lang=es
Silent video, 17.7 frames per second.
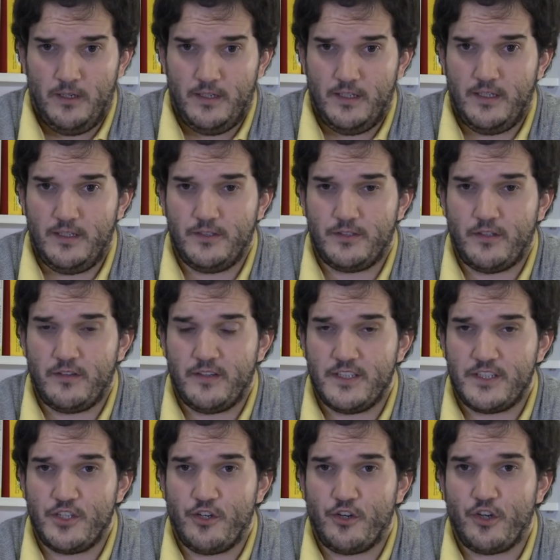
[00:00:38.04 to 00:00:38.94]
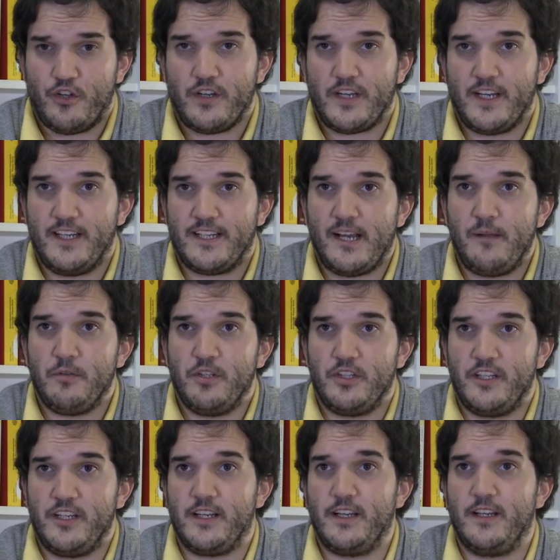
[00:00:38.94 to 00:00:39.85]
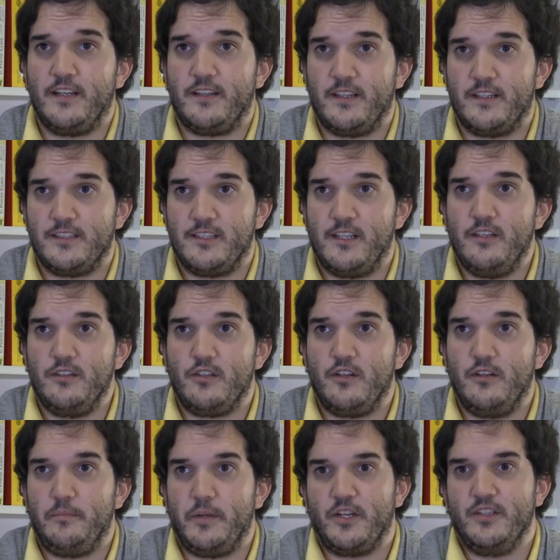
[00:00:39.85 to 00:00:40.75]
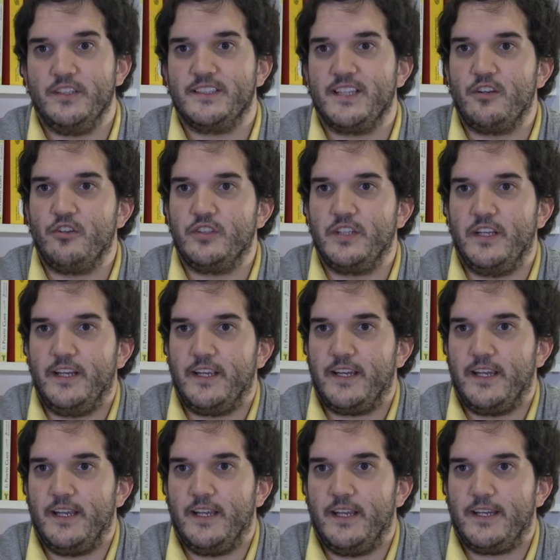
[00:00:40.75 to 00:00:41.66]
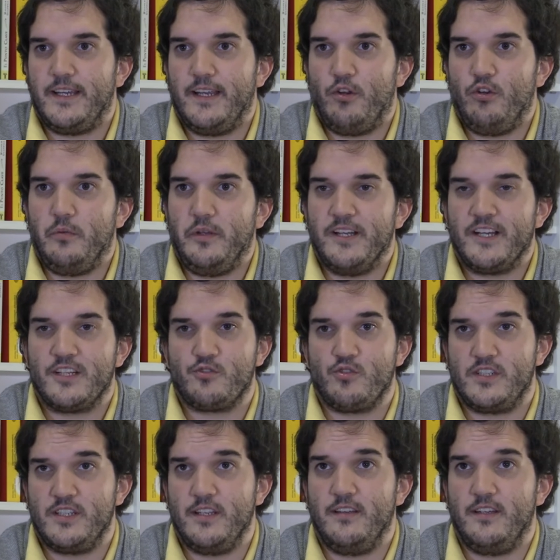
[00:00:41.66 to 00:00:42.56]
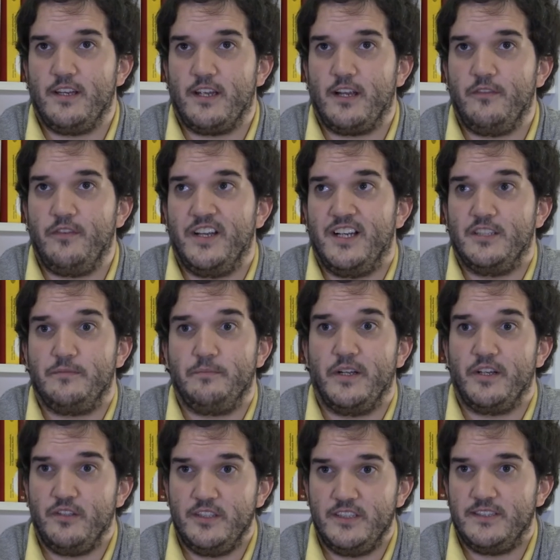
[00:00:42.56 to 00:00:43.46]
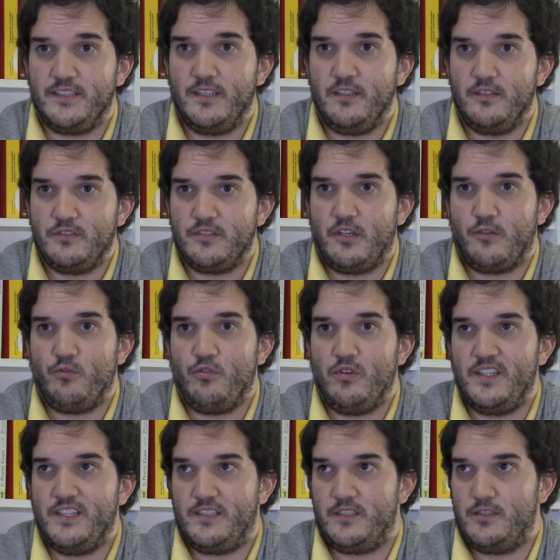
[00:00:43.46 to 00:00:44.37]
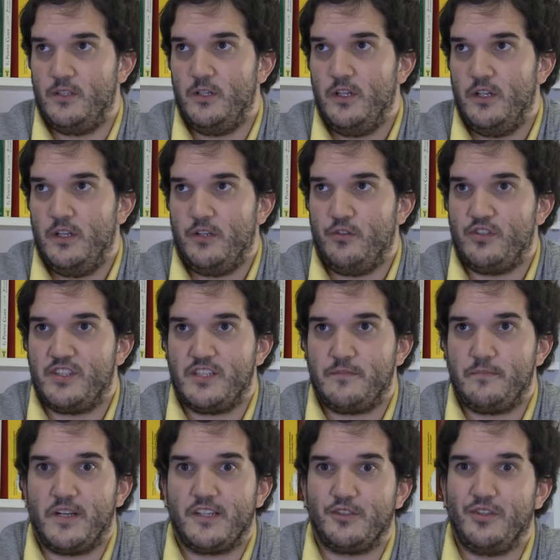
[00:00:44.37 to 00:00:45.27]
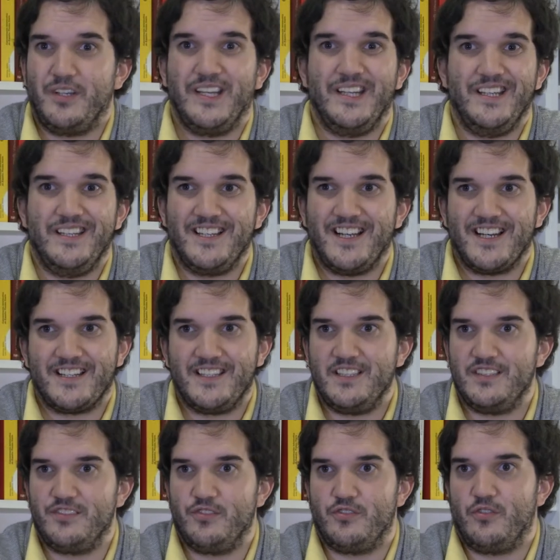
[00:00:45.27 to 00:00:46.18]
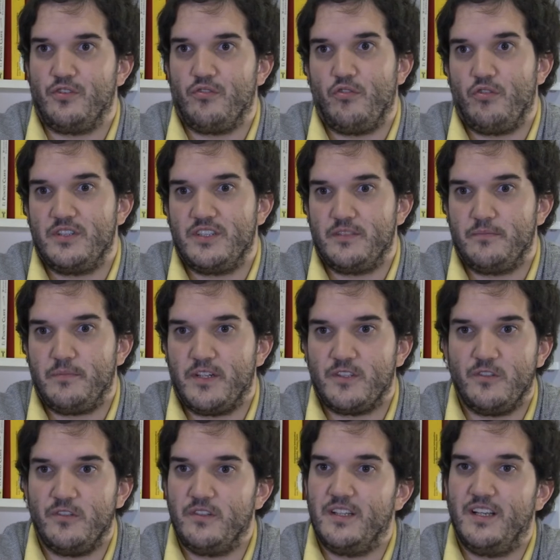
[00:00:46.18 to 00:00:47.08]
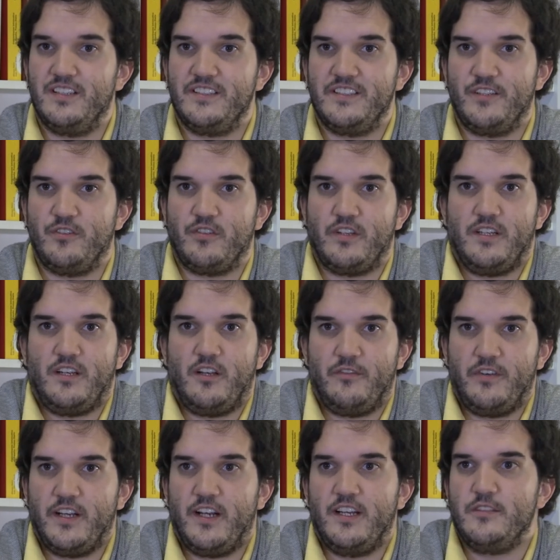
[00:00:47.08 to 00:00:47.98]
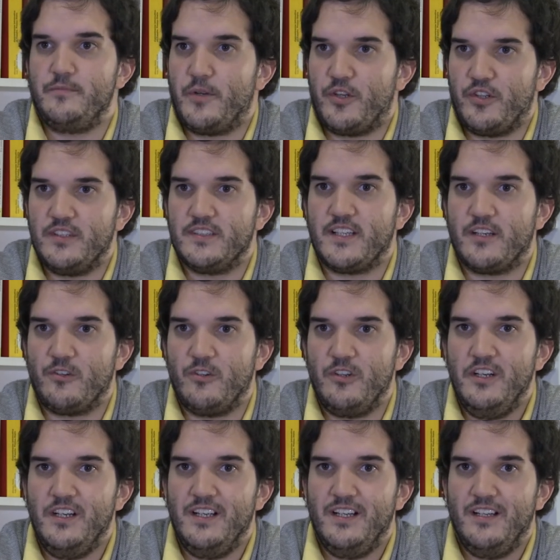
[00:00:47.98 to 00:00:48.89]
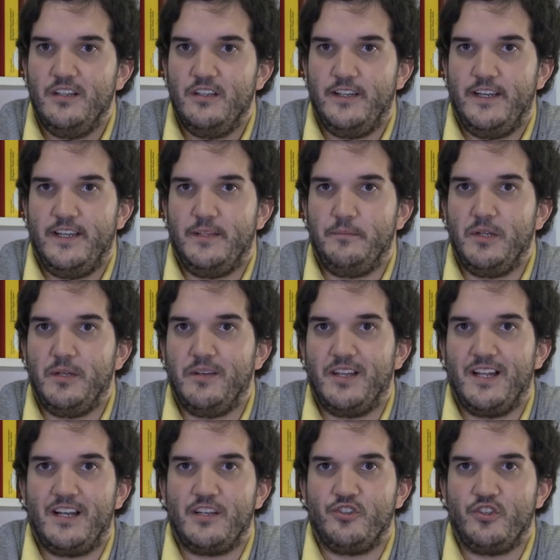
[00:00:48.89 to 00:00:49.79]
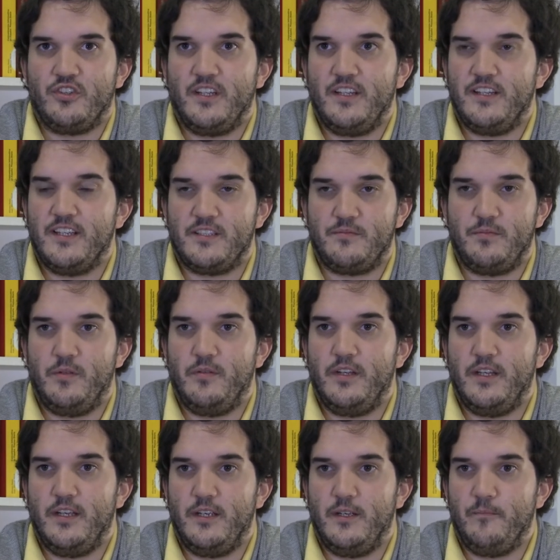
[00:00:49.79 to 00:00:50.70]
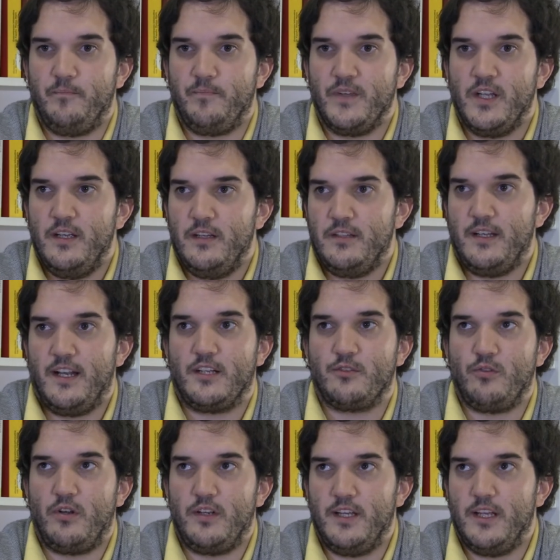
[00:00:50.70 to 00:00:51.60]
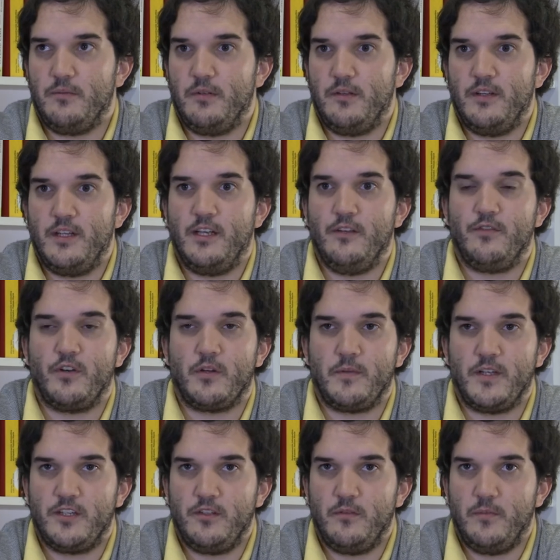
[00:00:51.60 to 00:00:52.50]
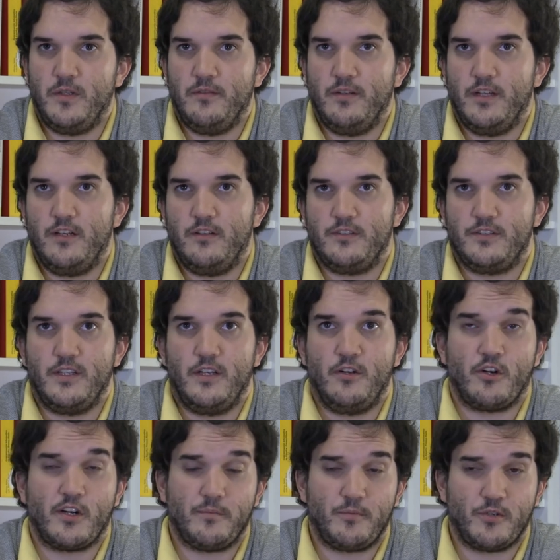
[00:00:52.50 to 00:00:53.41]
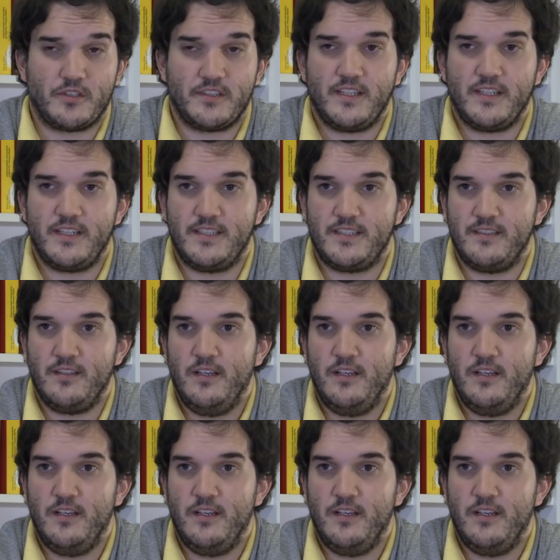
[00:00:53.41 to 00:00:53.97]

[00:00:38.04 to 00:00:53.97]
Entonces yo creo que el cambio tiene que nacer desde dentro, el periodista no tiene que, olvidar su esencia, que al final es periodista, o sea, no es, no es experto en editar textos o no es experto en tal, sino que al final es periodista, ¿no? Eh, vive de las noticias, vive de, la actualidad, vive de la información, vive de los, reportajes.